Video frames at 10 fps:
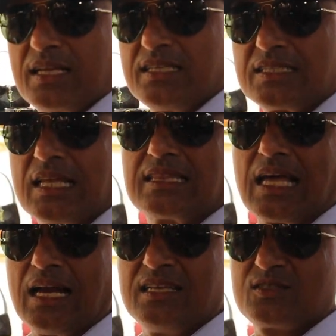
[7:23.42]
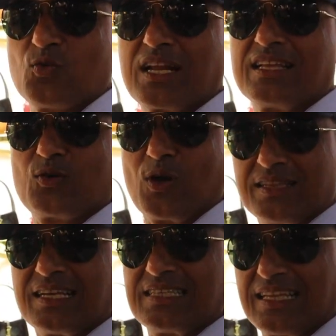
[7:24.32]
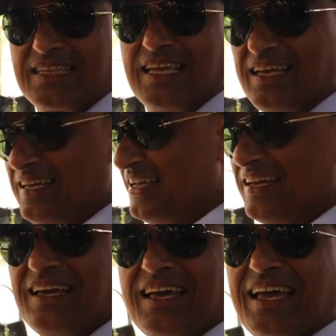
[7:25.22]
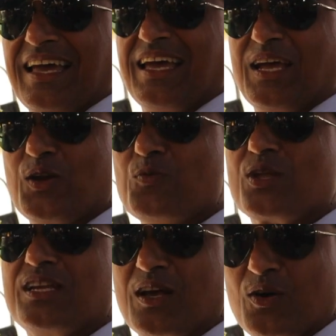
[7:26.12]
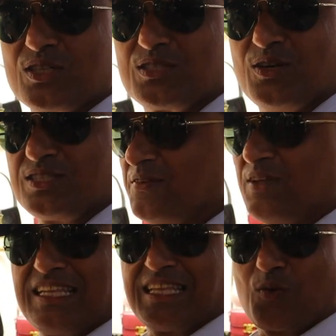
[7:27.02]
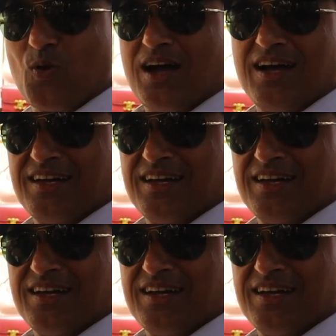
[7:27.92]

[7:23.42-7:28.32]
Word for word: है जी सैंतालीस कुरंत सत्य नूरुद्दीन गौसियो सेवनी तकवा